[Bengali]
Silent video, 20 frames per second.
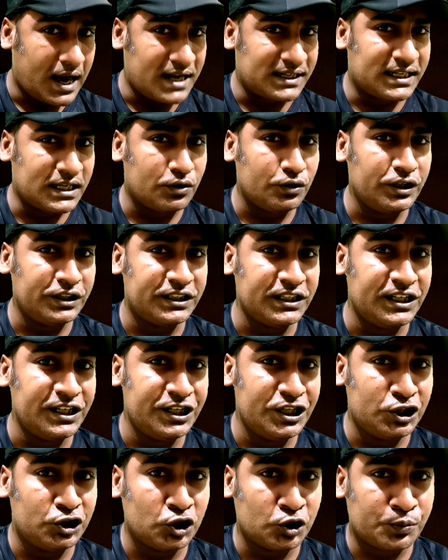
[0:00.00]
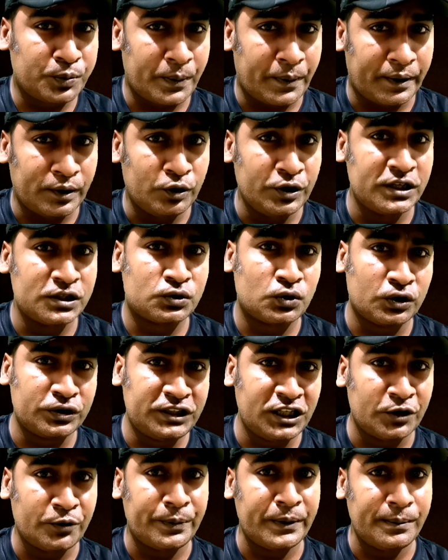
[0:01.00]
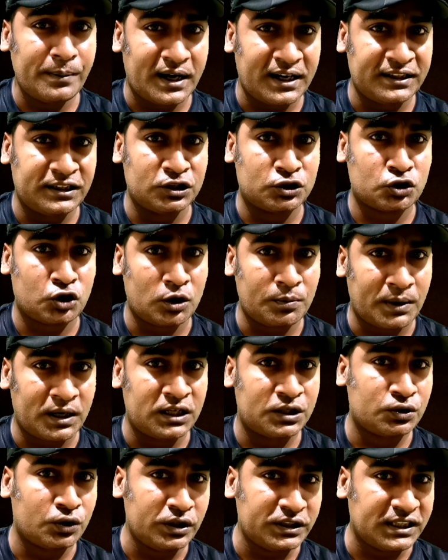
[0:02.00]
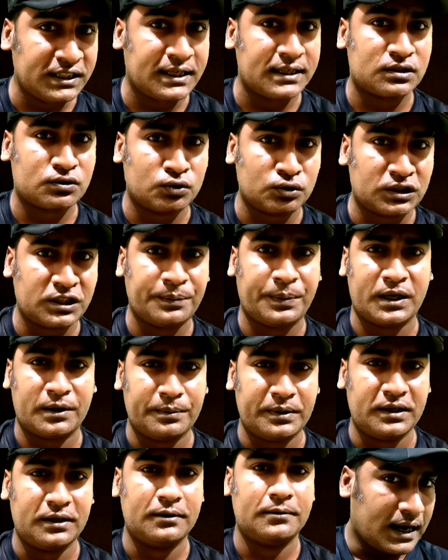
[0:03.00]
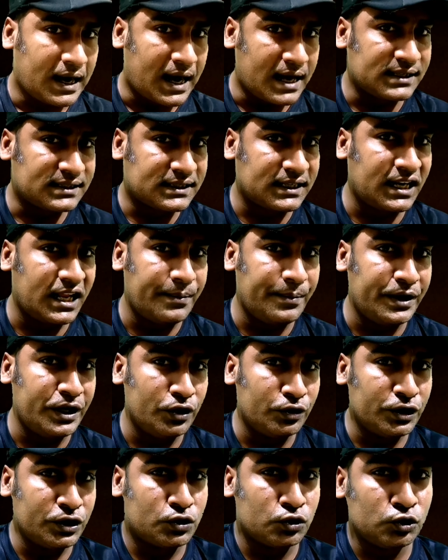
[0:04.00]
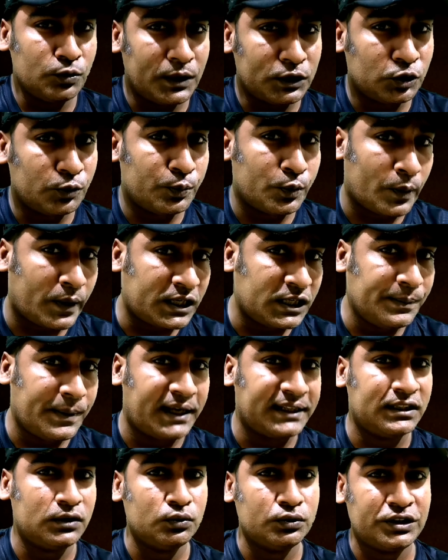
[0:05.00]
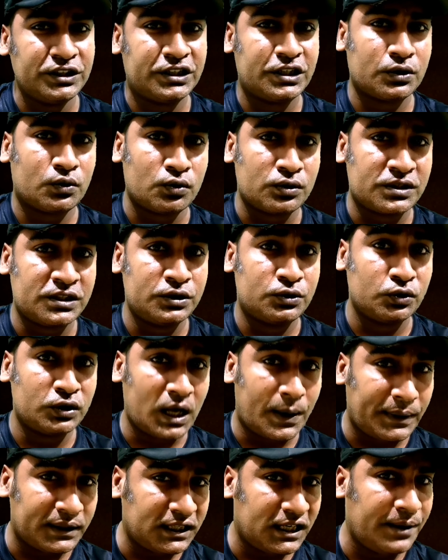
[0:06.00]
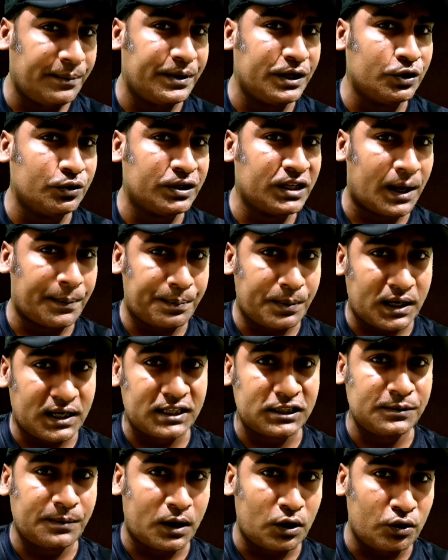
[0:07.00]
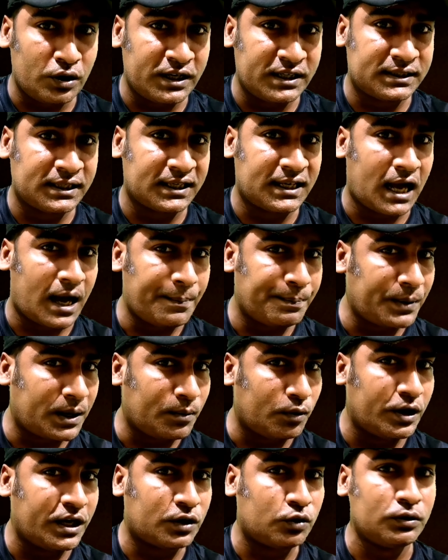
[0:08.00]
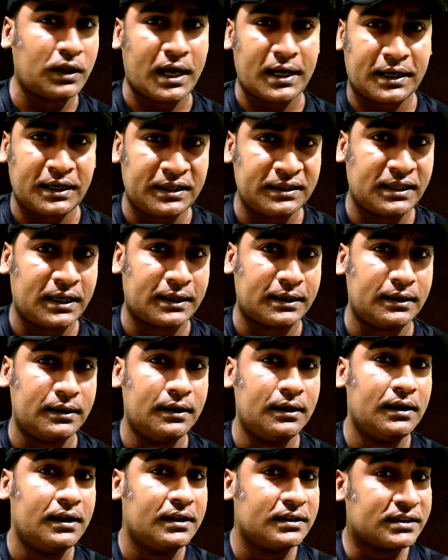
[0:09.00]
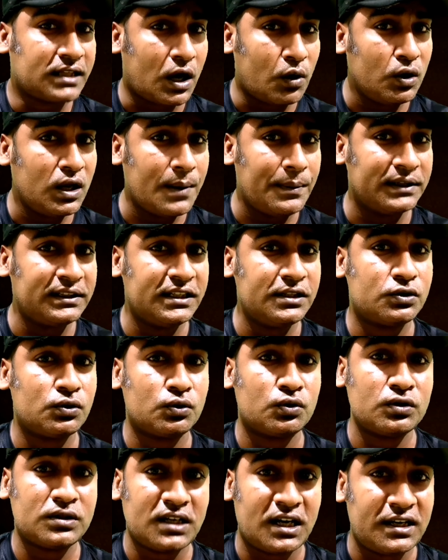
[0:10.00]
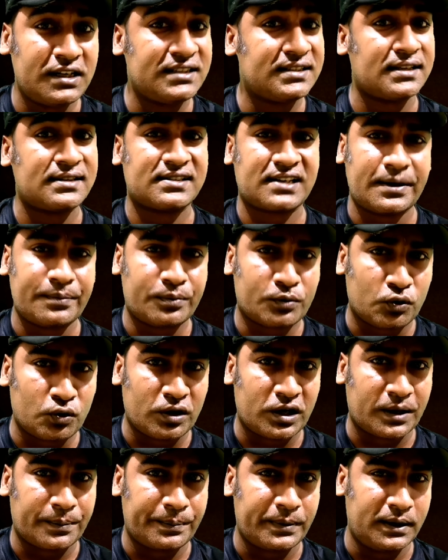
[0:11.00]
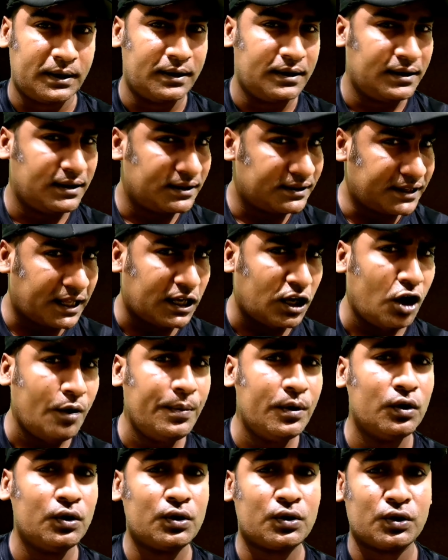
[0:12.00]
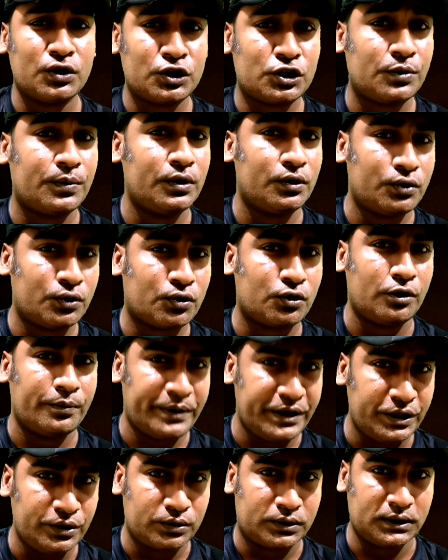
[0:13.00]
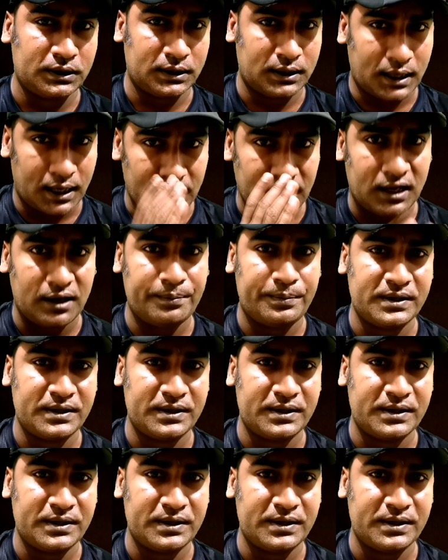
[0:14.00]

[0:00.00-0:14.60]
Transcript: আশা করি তিনি নির্দোষ প্রমাণ হয়ে সৌদি আরবের মাটিতে সম্মানের সহিতে কাজ করতে পারবেন আজকের এই ভিডিওটি শুধুমাত্র প্রবাসী বাইদের উদ্দেশ্যে করছি যদি আমাদের এই ভিডিওটি আপনার কাছে ভালো লেগে থাকে আপনার মনে একটু দাগ কেটে থাকে তাহলে আমাদের এই ছোট্ট চ্যানেলটি সাবস্ক্রাইব করে রাখবেন দেখা হবে অন্য কোনো সময় অন্য কোনো ভিডিওতে আল্লাহ